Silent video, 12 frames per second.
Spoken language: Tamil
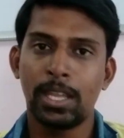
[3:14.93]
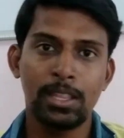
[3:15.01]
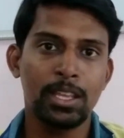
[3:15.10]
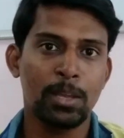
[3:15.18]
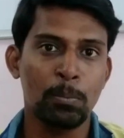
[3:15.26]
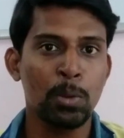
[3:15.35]

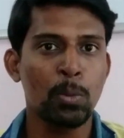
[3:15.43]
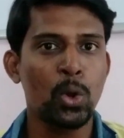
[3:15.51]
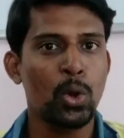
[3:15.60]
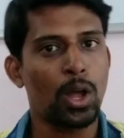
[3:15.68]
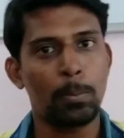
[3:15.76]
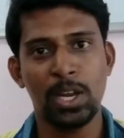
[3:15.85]
இது
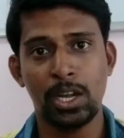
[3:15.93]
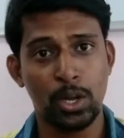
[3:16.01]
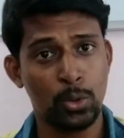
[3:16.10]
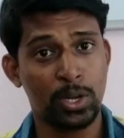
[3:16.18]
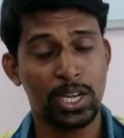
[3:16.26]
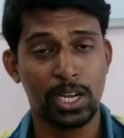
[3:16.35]
மிமோ
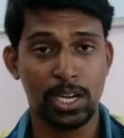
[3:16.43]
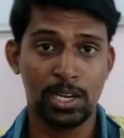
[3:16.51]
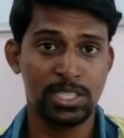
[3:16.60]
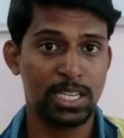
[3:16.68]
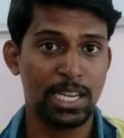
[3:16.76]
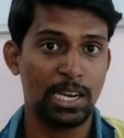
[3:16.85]
அப்படின்ற ஒரு
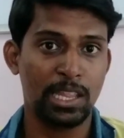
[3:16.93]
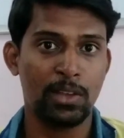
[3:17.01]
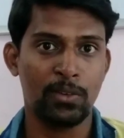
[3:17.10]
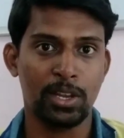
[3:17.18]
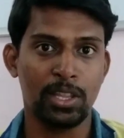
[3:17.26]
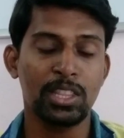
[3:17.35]
டெக்னாலஜி கீழே
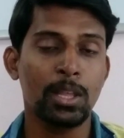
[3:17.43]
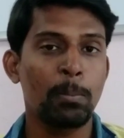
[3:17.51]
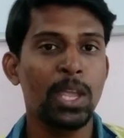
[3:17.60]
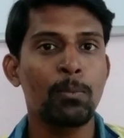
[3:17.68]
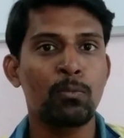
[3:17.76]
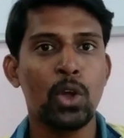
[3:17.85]
தான் வருது இந்த
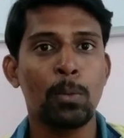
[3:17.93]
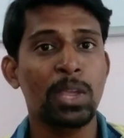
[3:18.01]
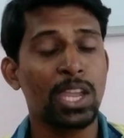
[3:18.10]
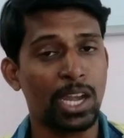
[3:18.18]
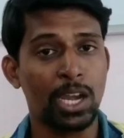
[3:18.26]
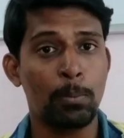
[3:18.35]
பீம்
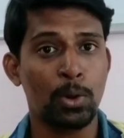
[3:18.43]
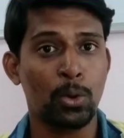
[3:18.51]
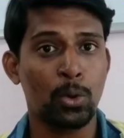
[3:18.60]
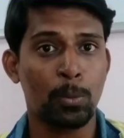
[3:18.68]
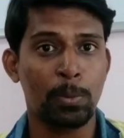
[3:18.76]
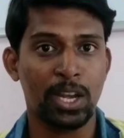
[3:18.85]
ஃபார்மிங் என்ன
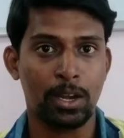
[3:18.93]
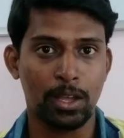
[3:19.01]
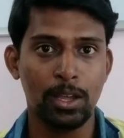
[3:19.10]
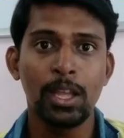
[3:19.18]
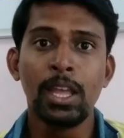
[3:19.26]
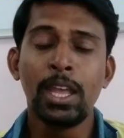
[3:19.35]
பண்ணோம் அப்படின்னா